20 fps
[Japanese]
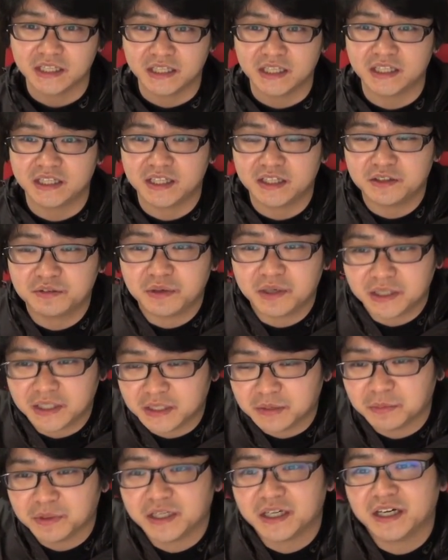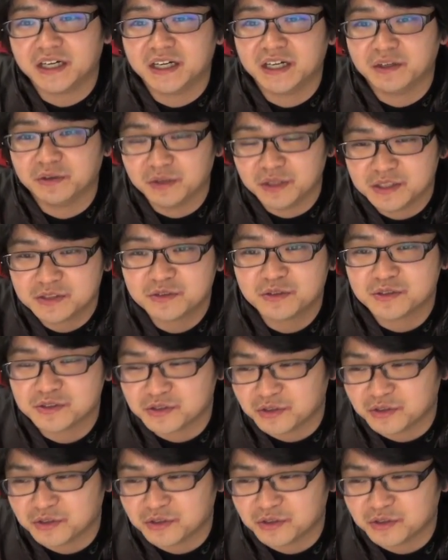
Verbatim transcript: 寝てるわけにもいかないので、そろ